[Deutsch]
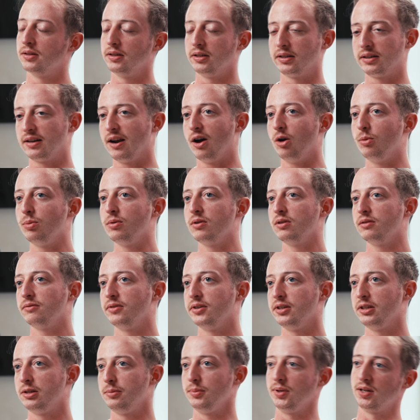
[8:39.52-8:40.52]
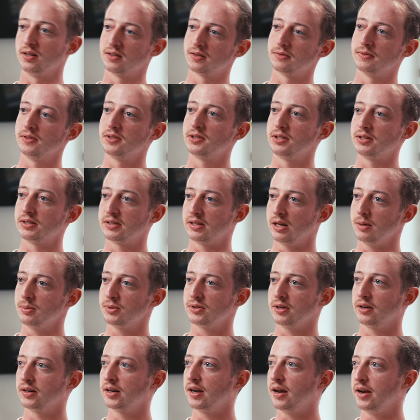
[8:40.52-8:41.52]
Ich glaube, wenn ich mir das Wissen
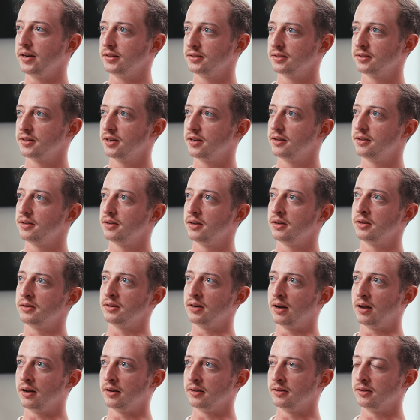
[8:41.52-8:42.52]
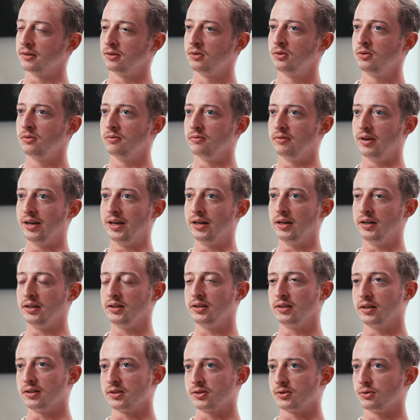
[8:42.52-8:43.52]
selbst angeeignet hätte, dann wäre
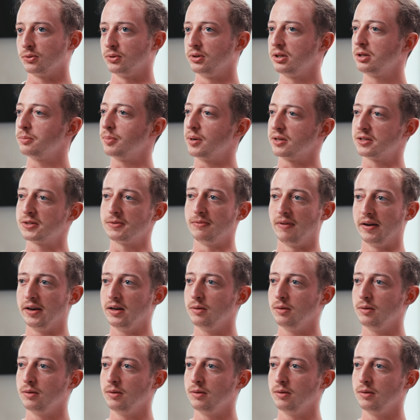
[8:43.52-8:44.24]
ich jetzt noch nicht bei zwei